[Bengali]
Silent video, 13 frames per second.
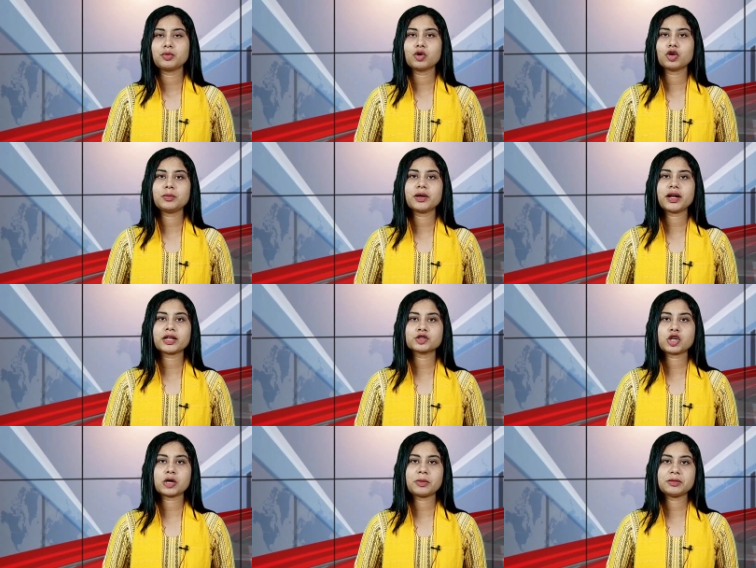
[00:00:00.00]
মঙ্গলবার
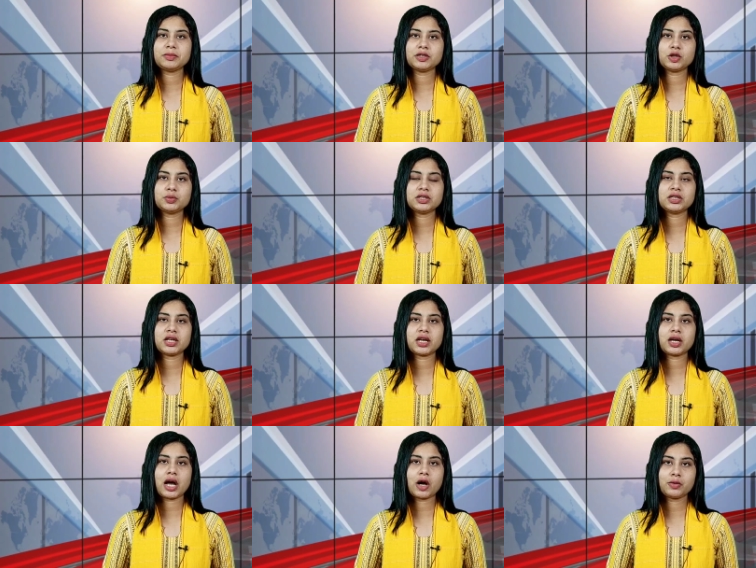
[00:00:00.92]
এক সংবাদ বিজ্ঞপ্তিতে
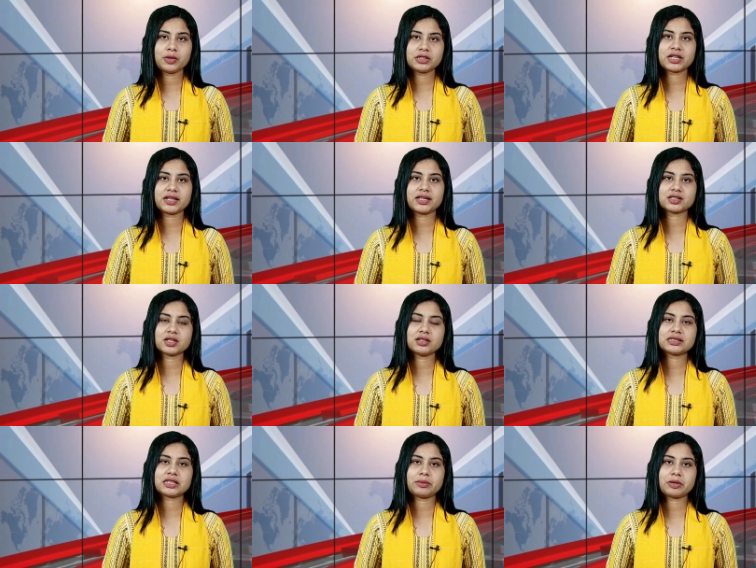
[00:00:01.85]
এ আহ্বান
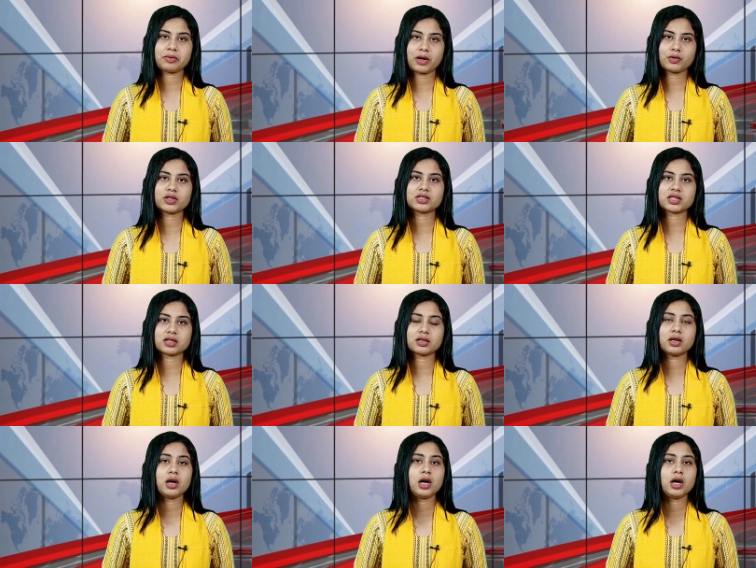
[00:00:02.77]
জানিয়েছেন ইসলামিক ফাউন্ডেশন